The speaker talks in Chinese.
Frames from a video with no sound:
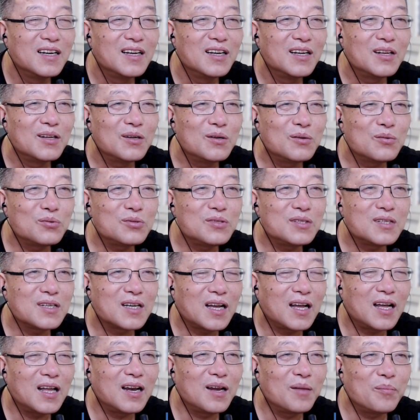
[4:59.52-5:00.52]
陆续
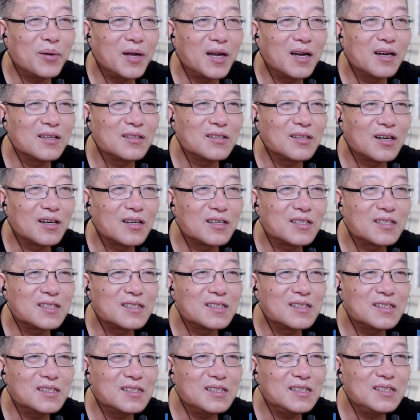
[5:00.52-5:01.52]
看了半个小
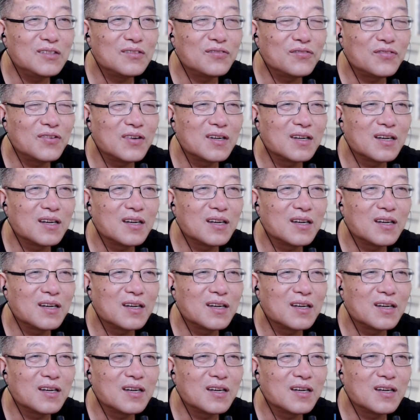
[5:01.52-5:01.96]
时，既愤